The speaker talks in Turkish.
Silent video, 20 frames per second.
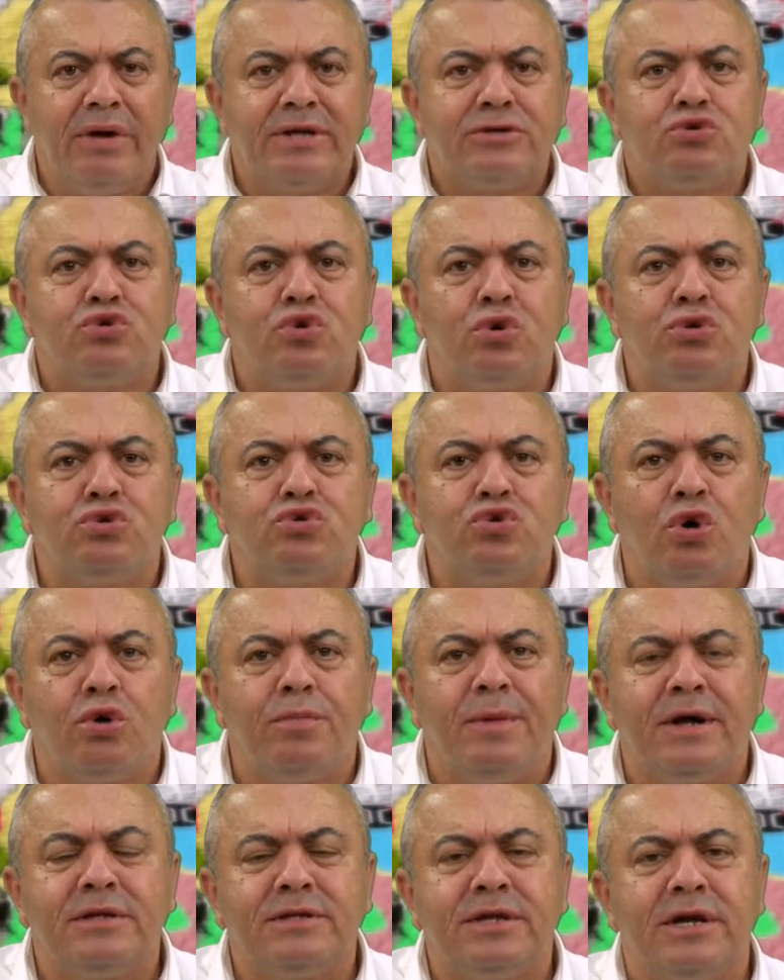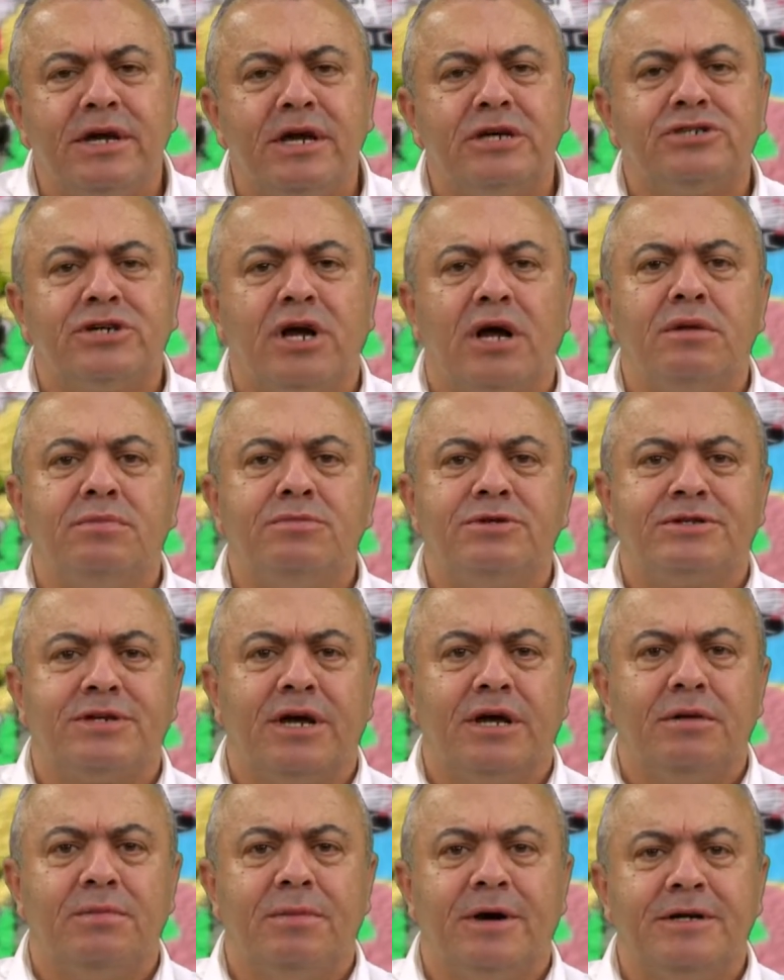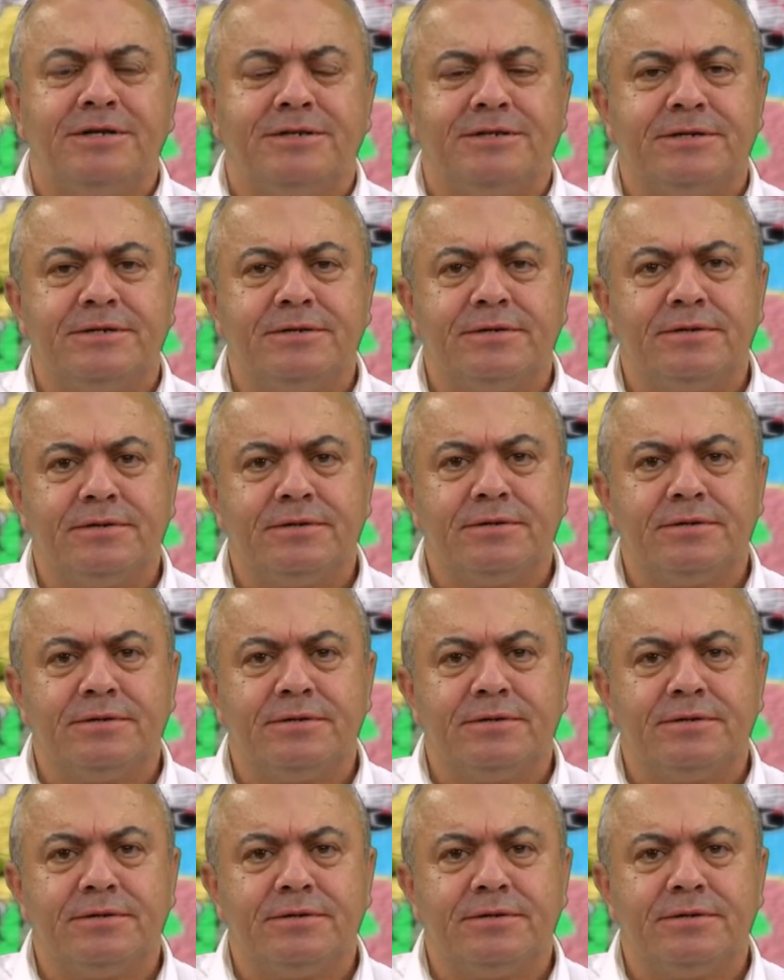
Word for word: Evet soru sormakta geç kalmış sayılmayız.